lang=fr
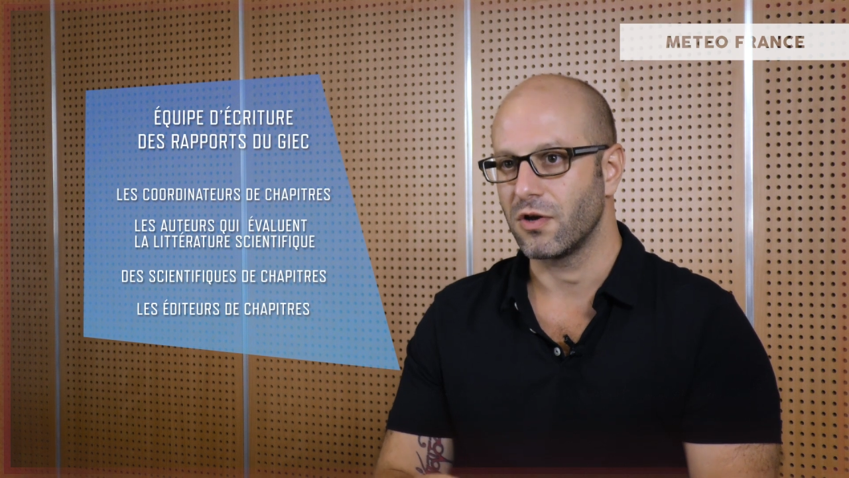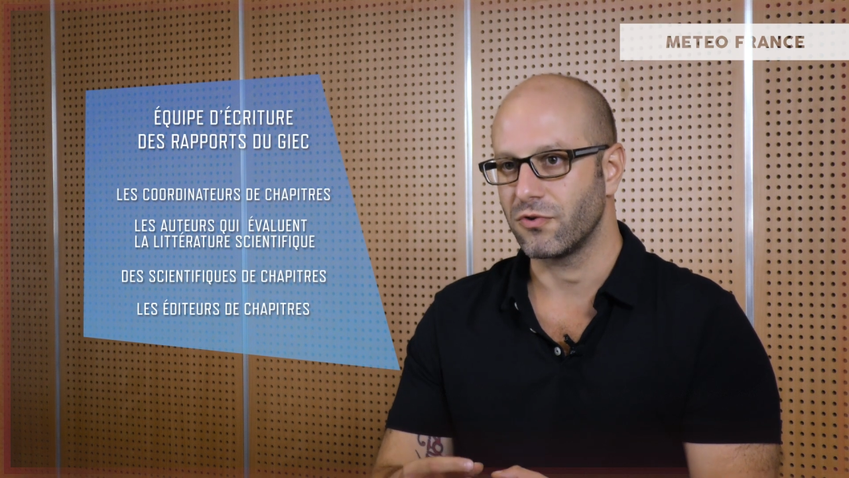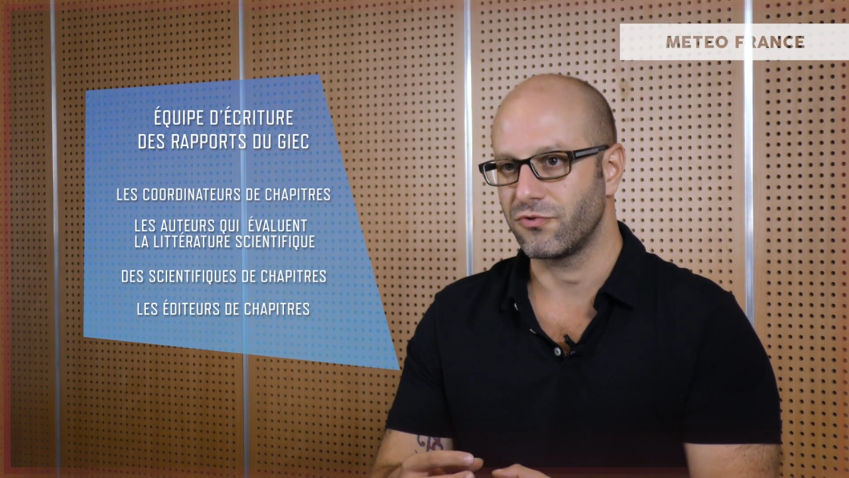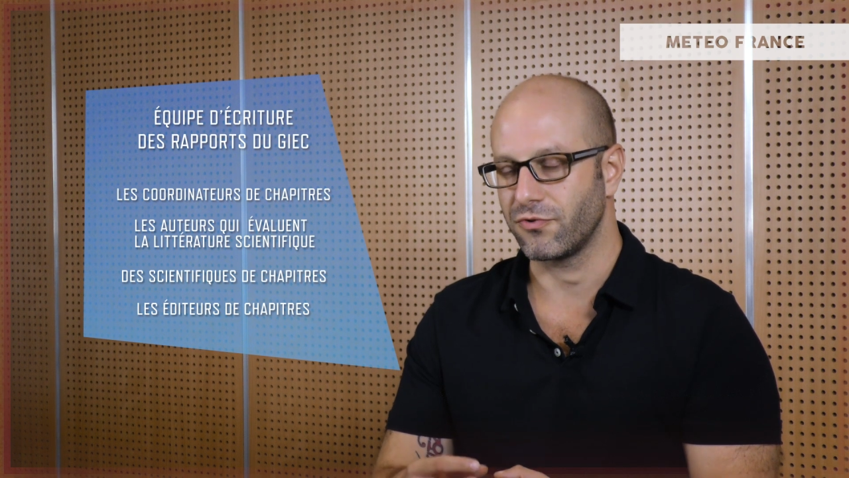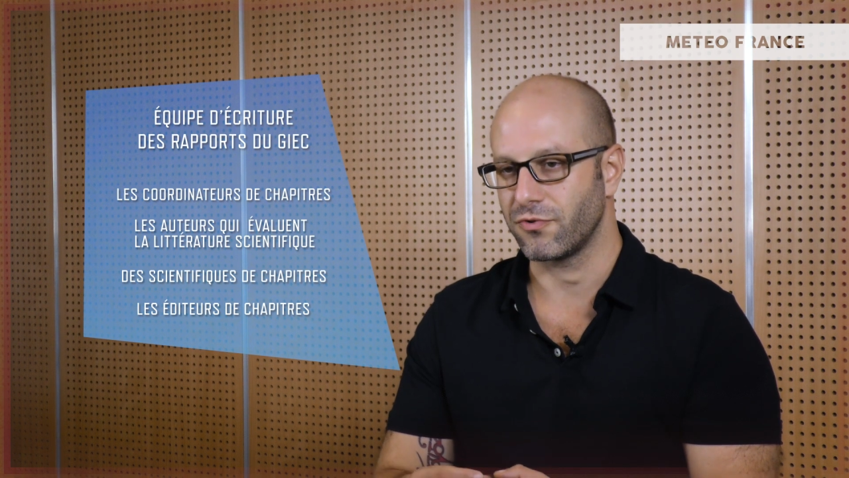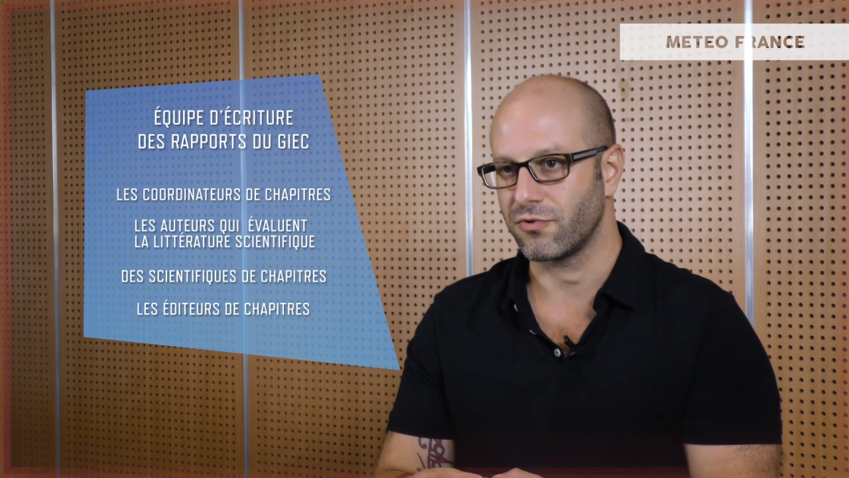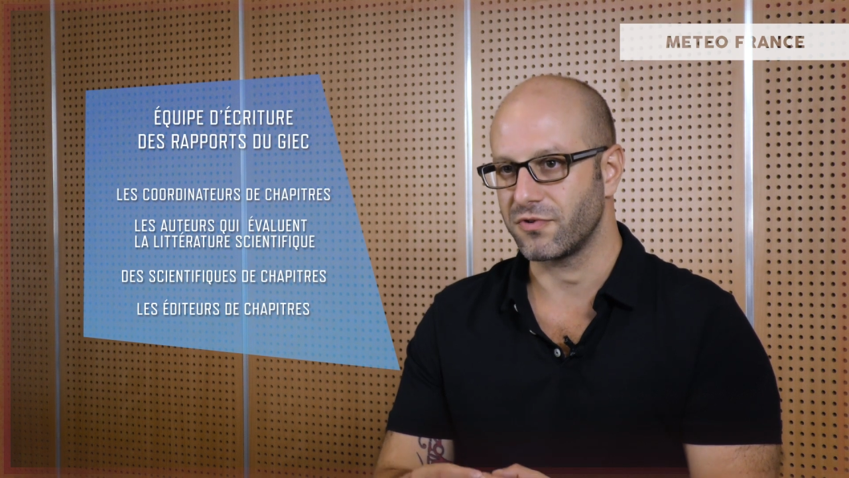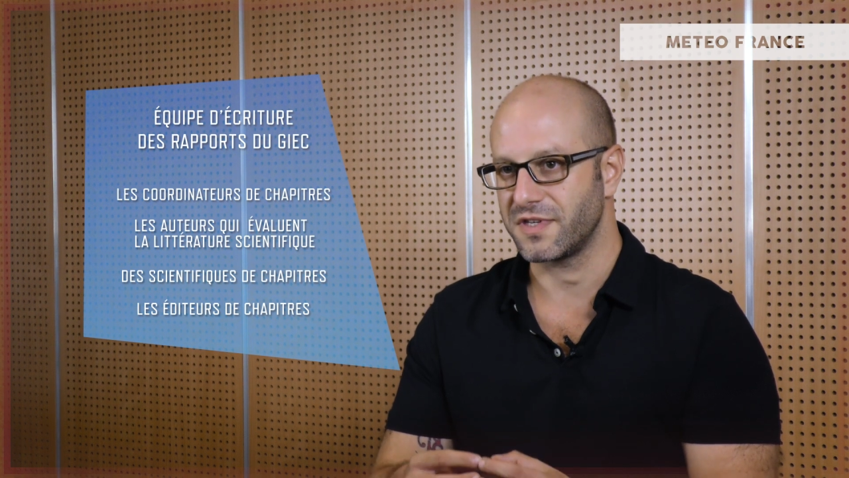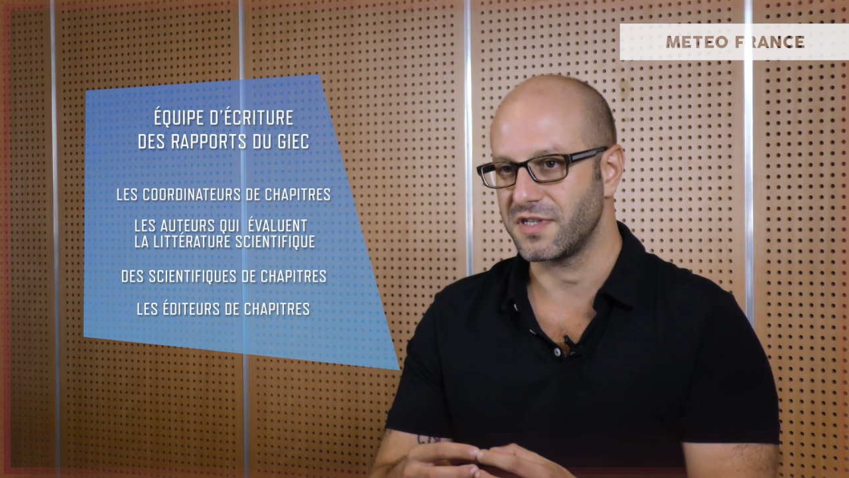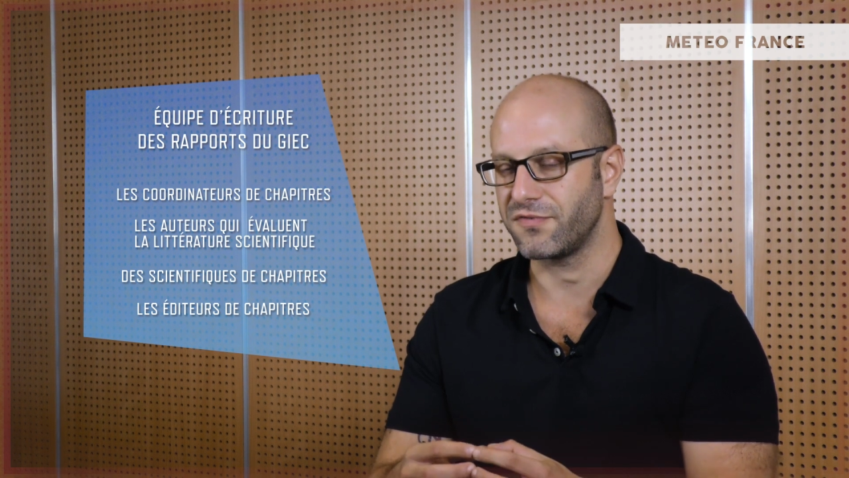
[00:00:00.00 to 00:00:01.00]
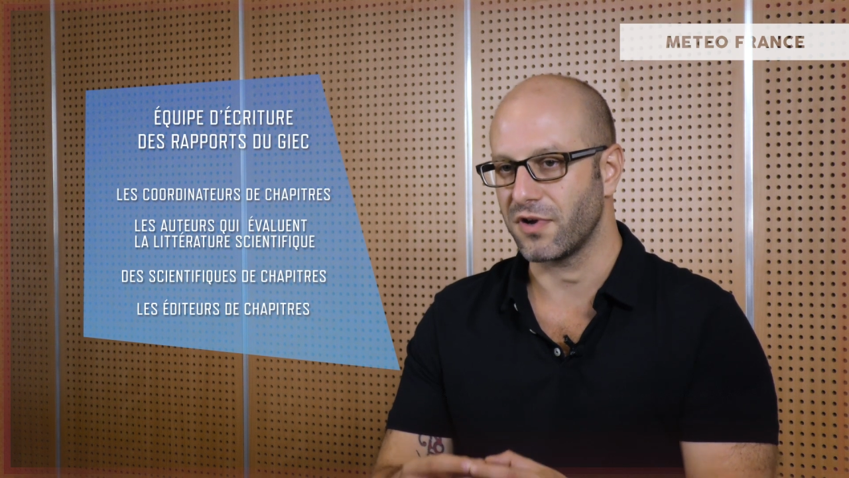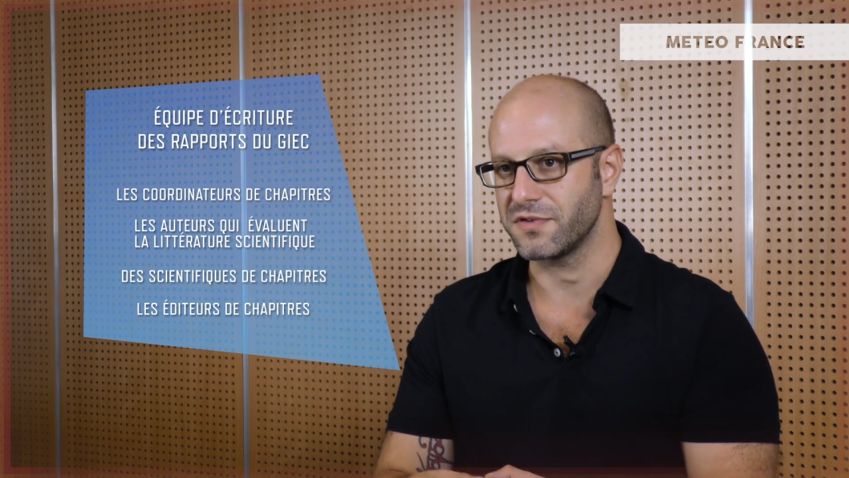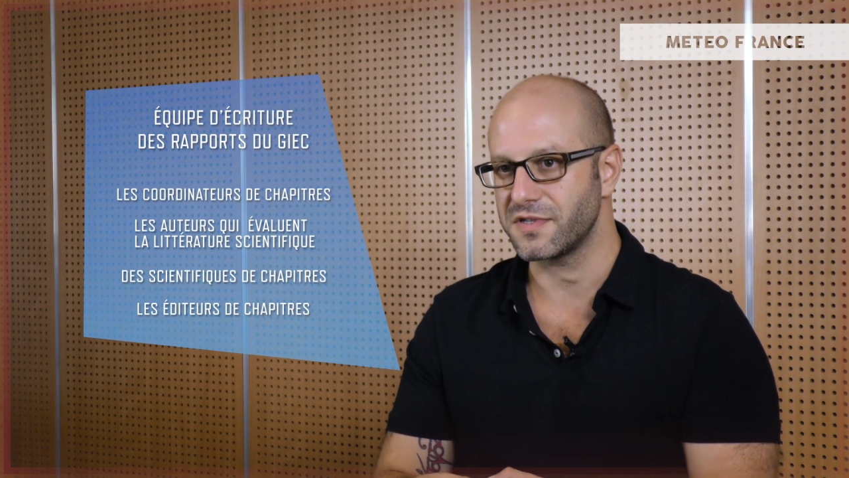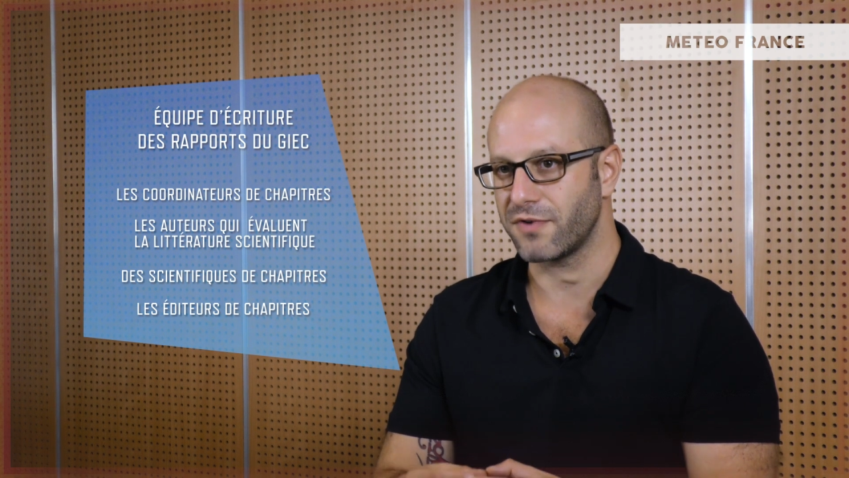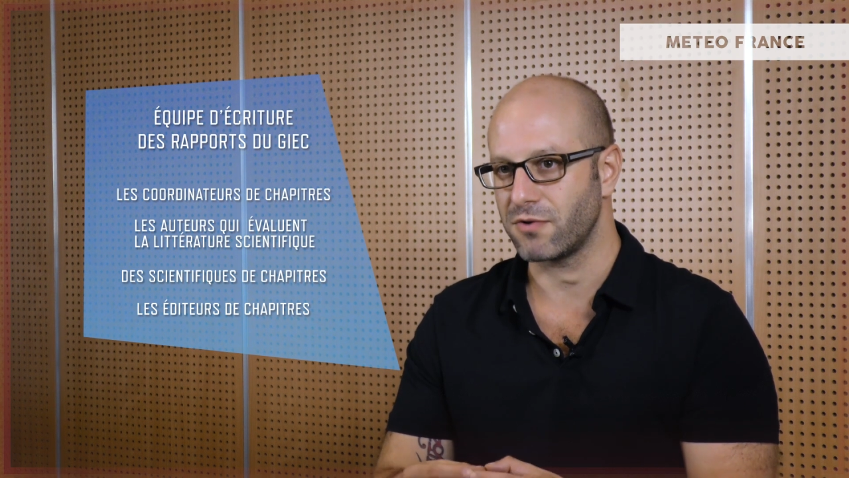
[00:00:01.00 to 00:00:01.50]
des
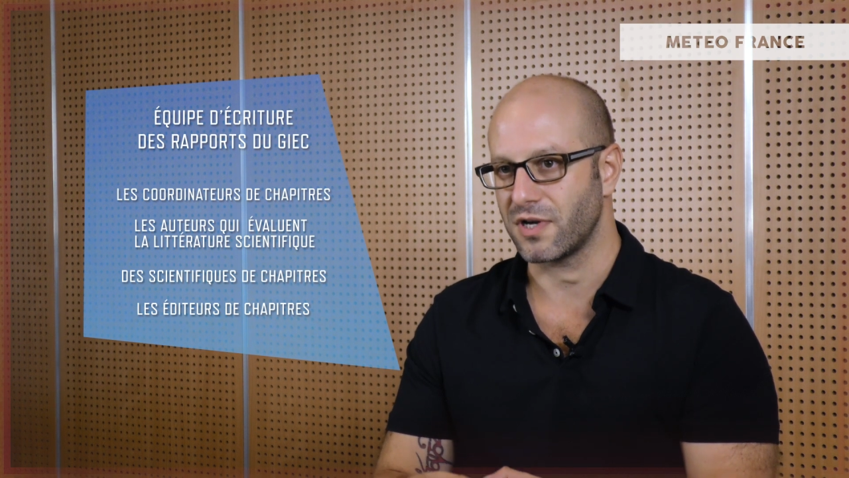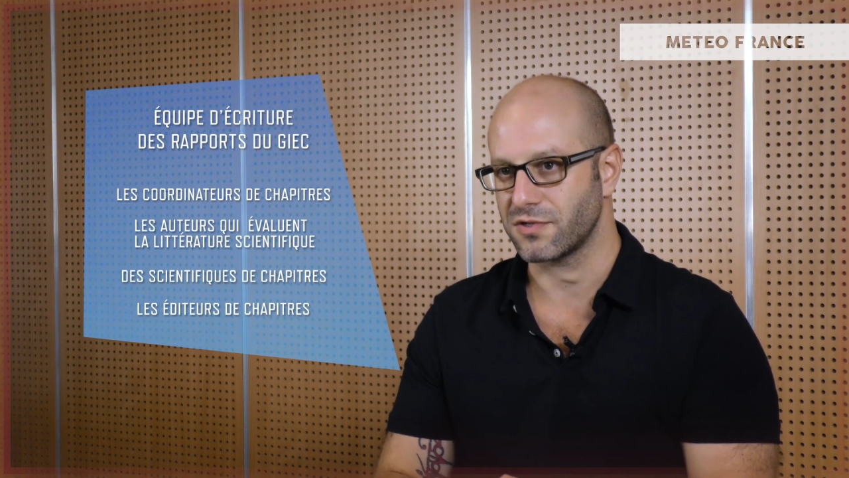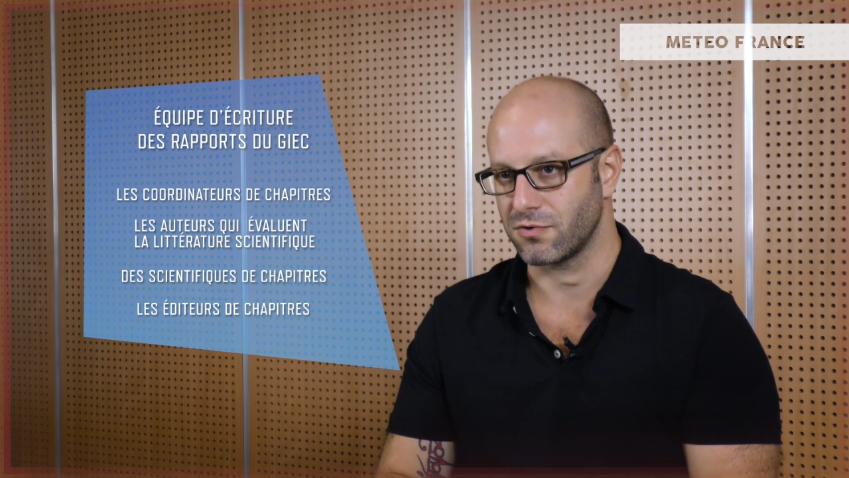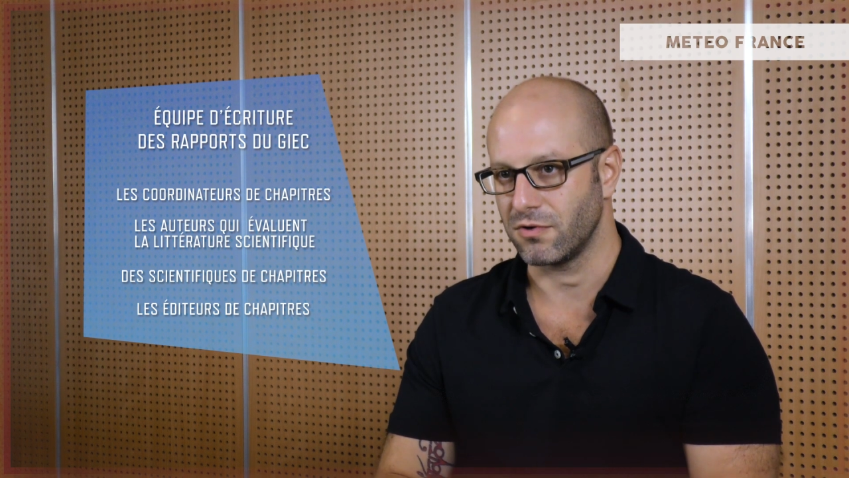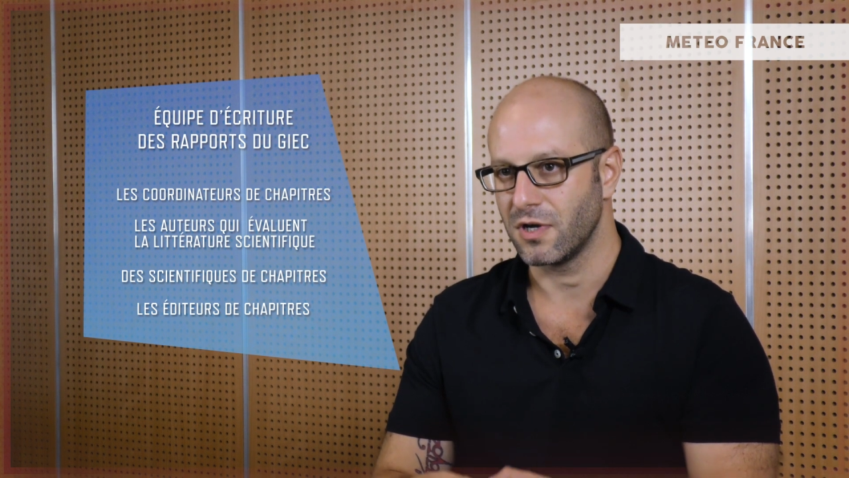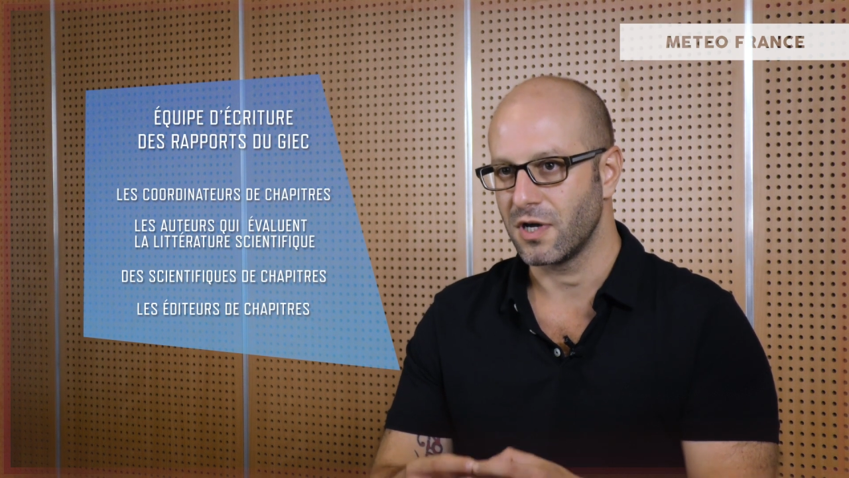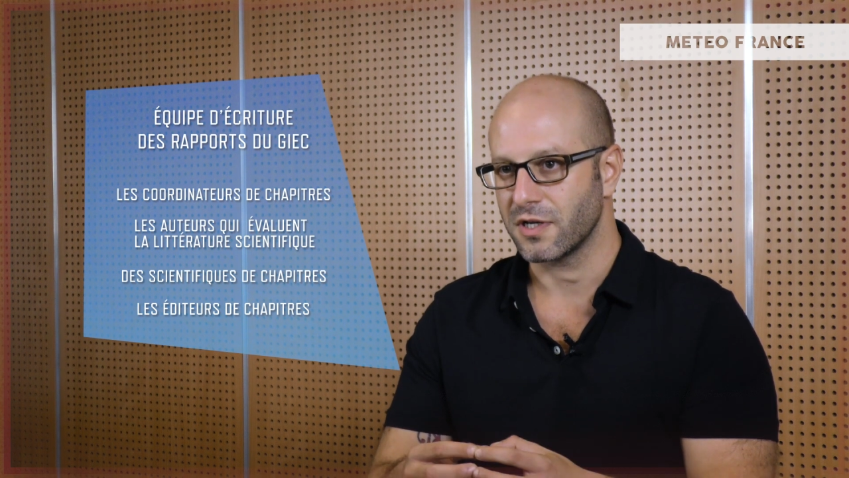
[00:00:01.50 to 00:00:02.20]
différentes évaluations,